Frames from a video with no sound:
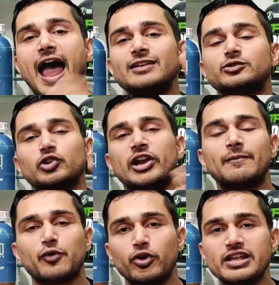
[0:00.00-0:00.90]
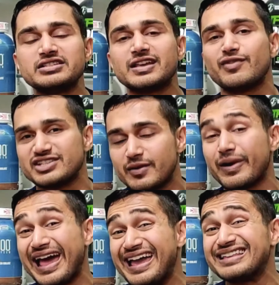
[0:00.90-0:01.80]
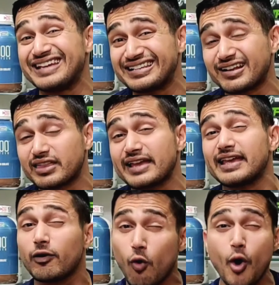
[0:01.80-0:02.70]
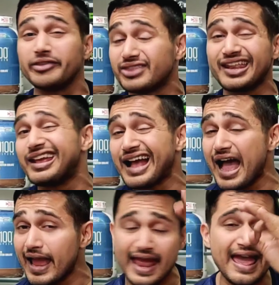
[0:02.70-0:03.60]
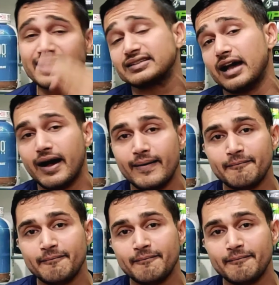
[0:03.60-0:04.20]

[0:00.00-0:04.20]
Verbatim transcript: आइसोलेट प्रोटीन से वजन बढ़ाया जा सकता है क्या कोई तरीका है ऐसा